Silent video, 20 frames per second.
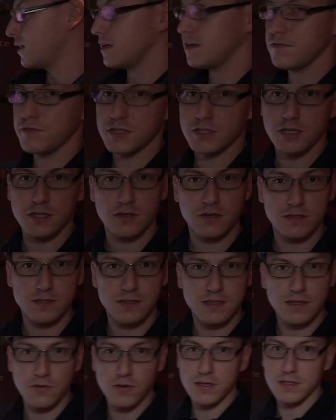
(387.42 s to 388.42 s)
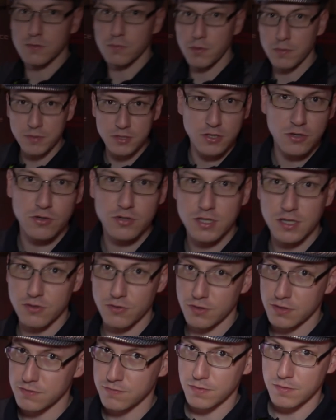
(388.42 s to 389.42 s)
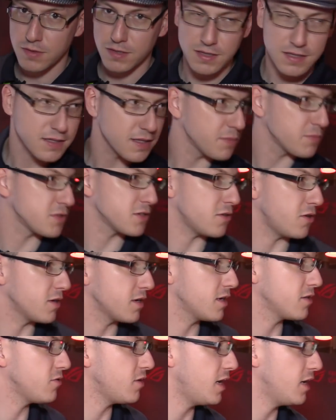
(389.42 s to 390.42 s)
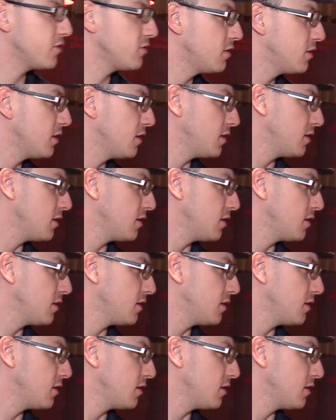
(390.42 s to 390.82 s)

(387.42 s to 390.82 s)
E fechando a nossa sequência, eu prometi roteadores, vamos lá que temos o log aqui do lado.